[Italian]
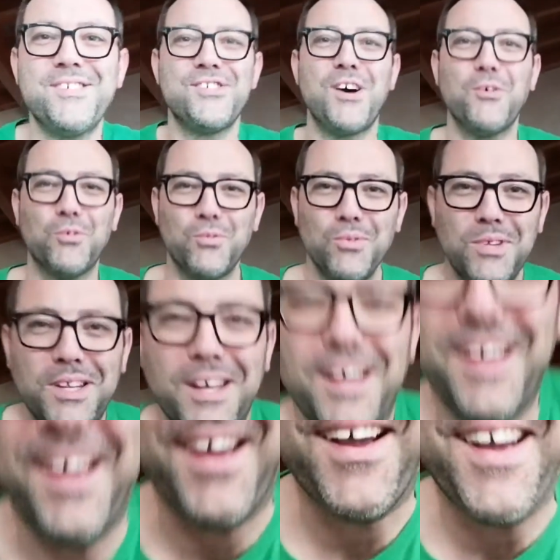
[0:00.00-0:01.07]
Ciao a tutti,
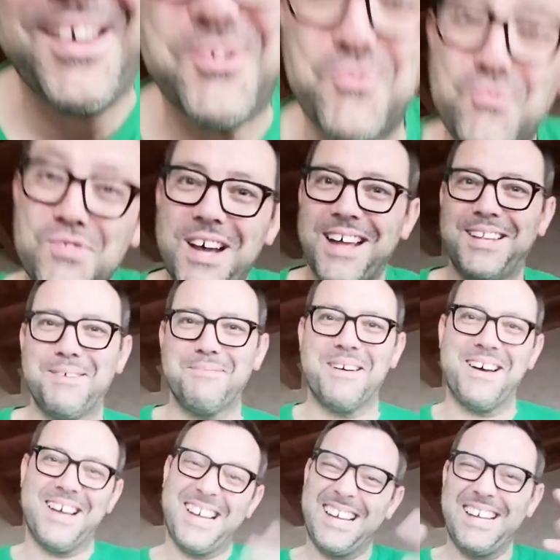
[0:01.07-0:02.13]
scusate,
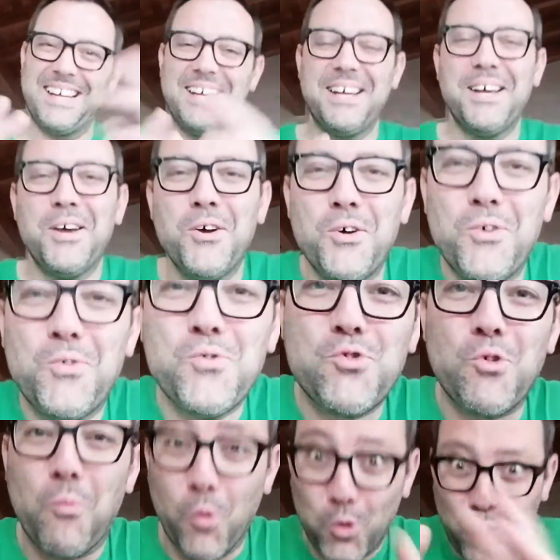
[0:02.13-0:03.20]
non
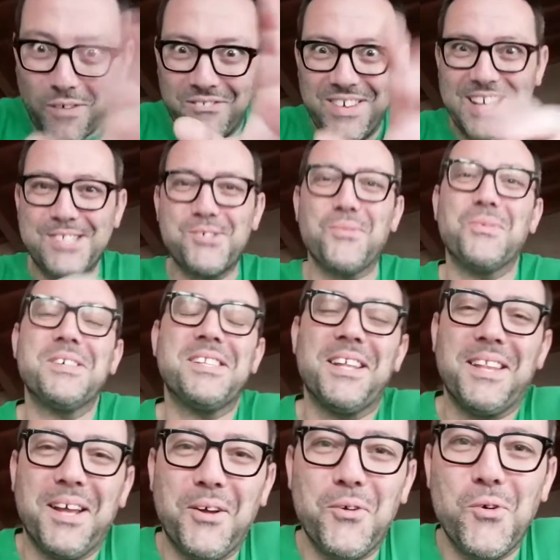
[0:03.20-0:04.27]
sono molto avvezzo a queste
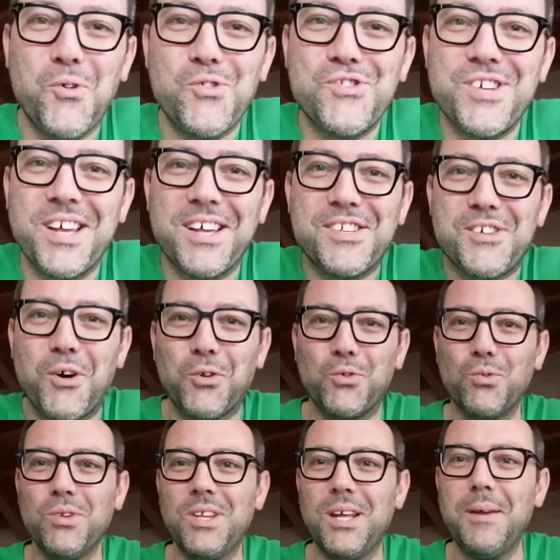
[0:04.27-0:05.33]
tecnologie. Ciao a
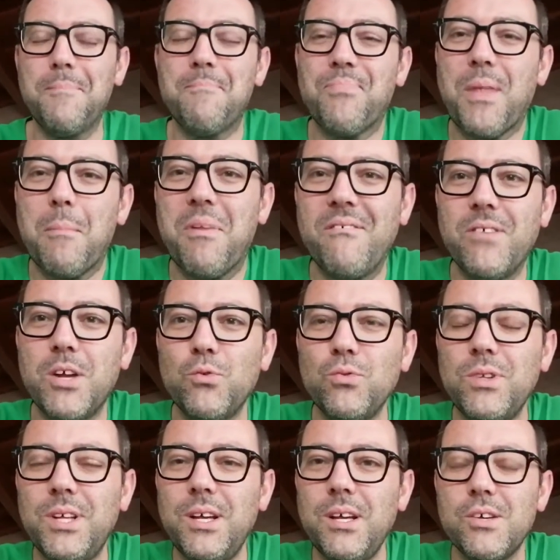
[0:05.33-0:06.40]
tutti,
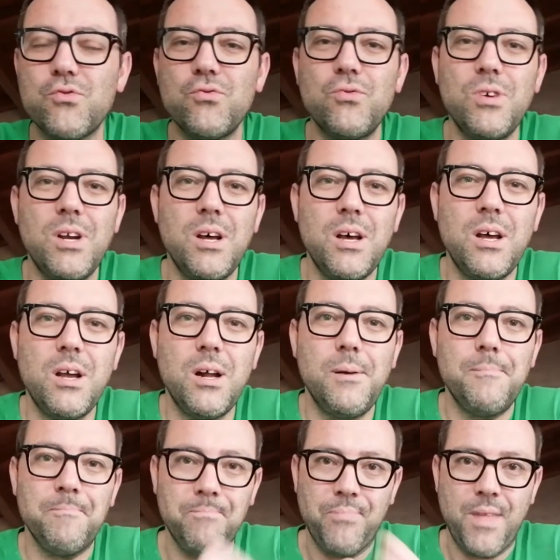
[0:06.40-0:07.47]
benvenuti sul
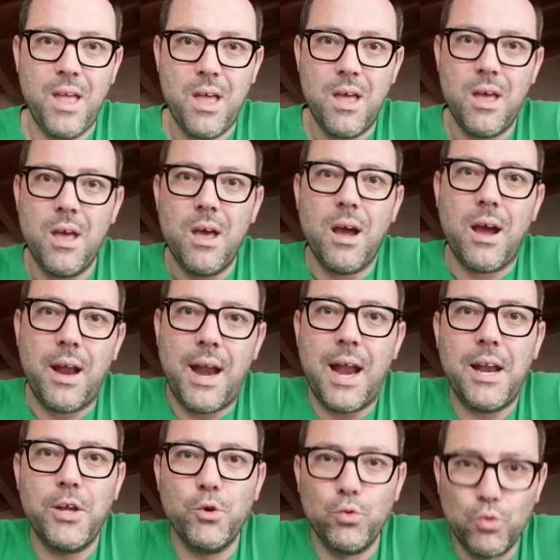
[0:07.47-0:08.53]
eh,
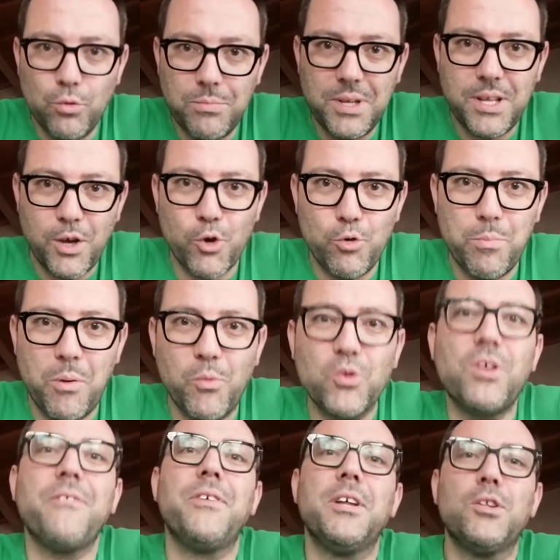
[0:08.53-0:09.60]
canale YouTube del gruppo
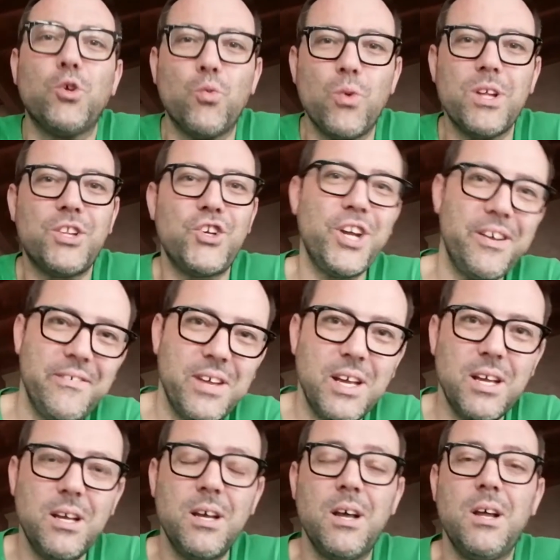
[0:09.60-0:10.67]
Montefeltro Wet
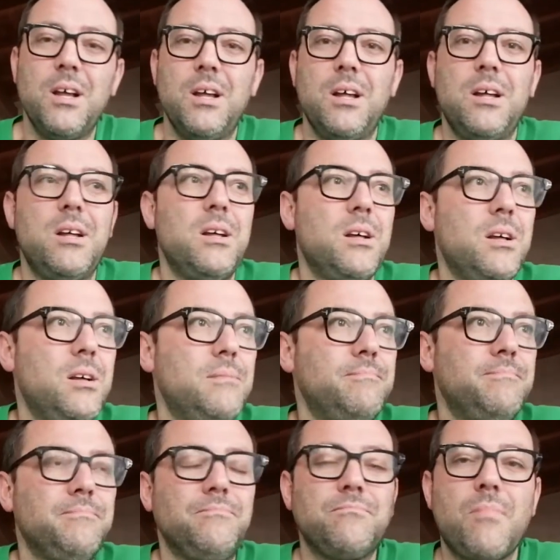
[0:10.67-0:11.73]
Shaving.
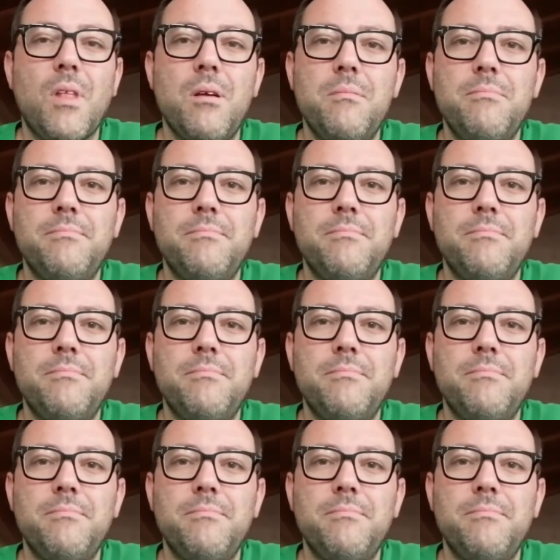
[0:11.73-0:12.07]
Ehm,